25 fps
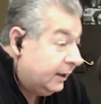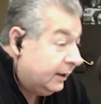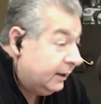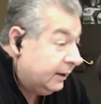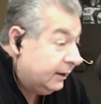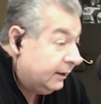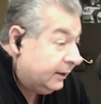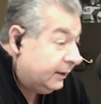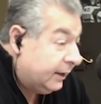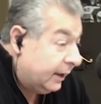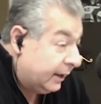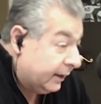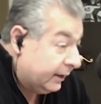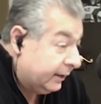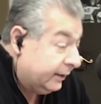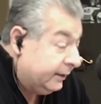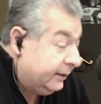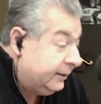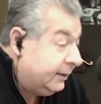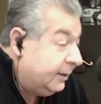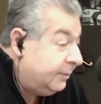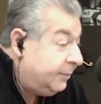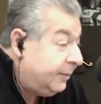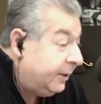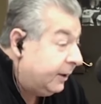Так,
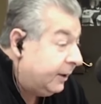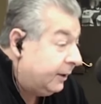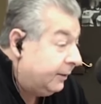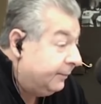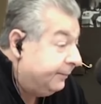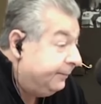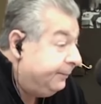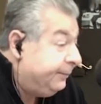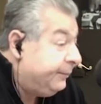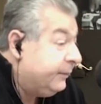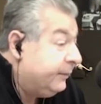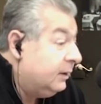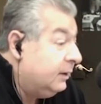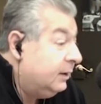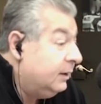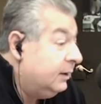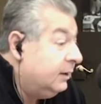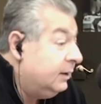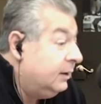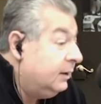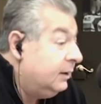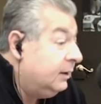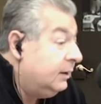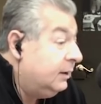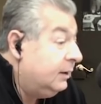теперь,
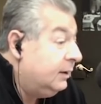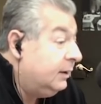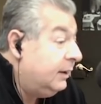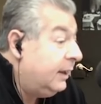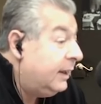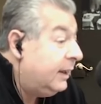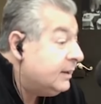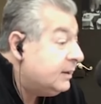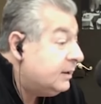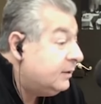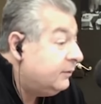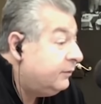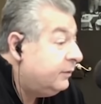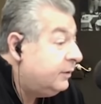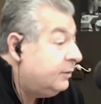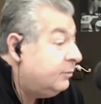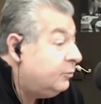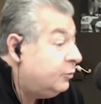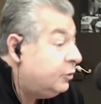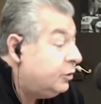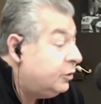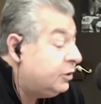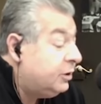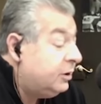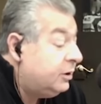нас вы
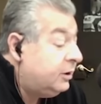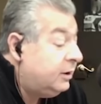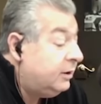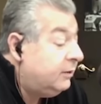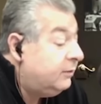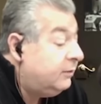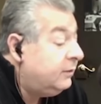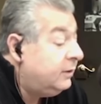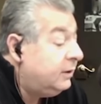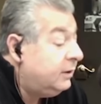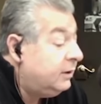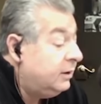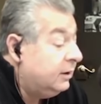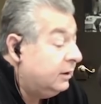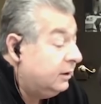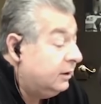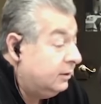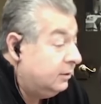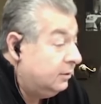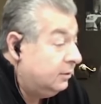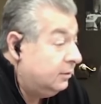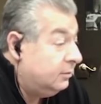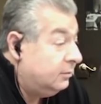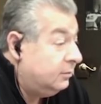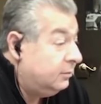можете видеть
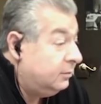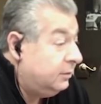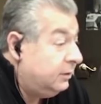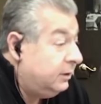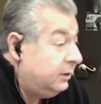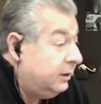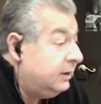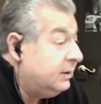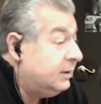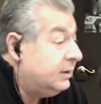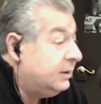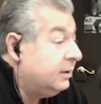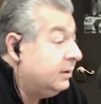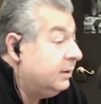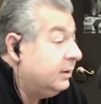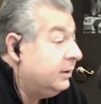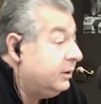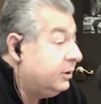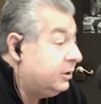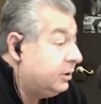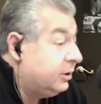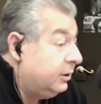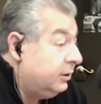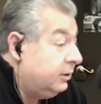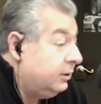и
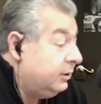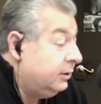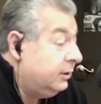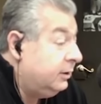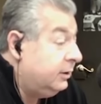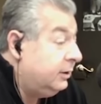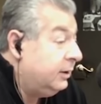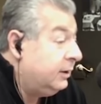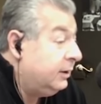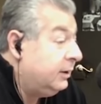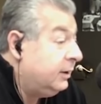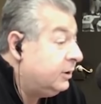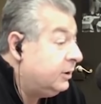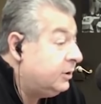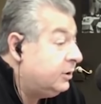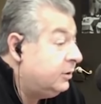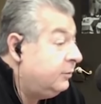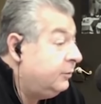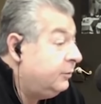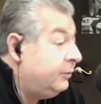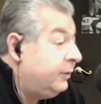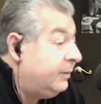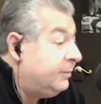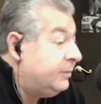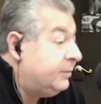слышать на
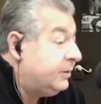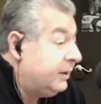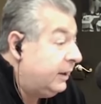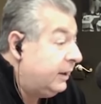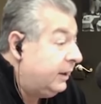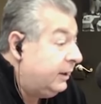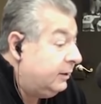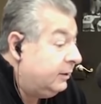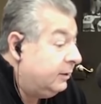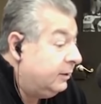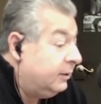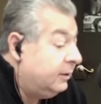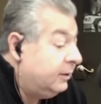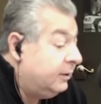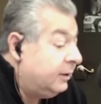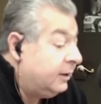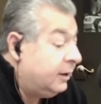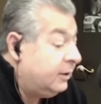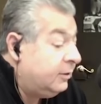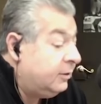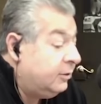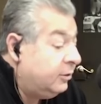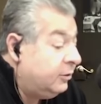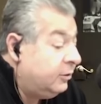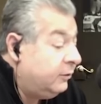нашем веб-сайте
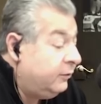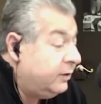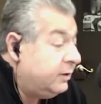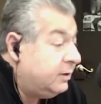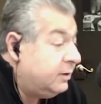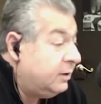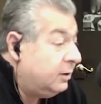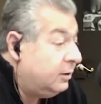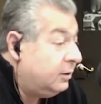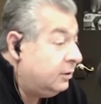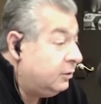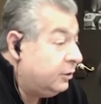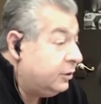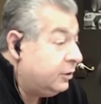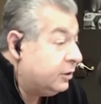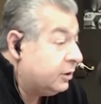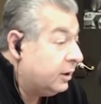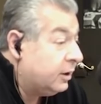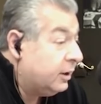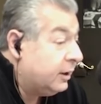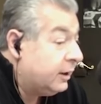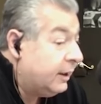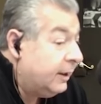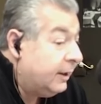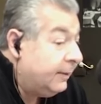
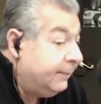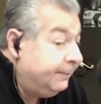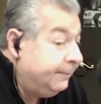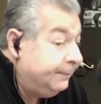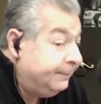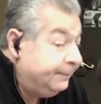radionvc.com,